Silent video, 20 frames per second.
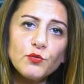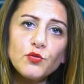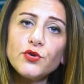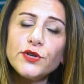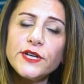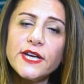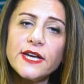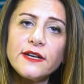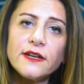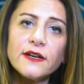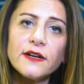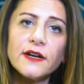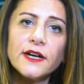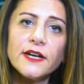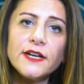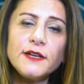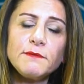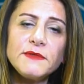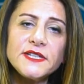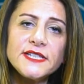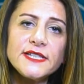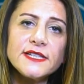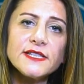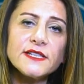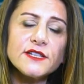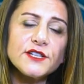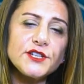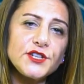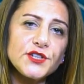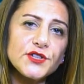Bu yeni ay bizi
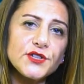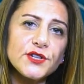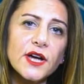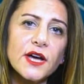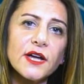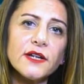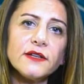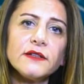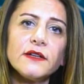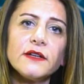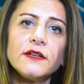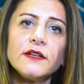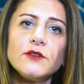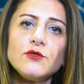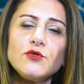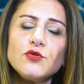sıkıştıran, e,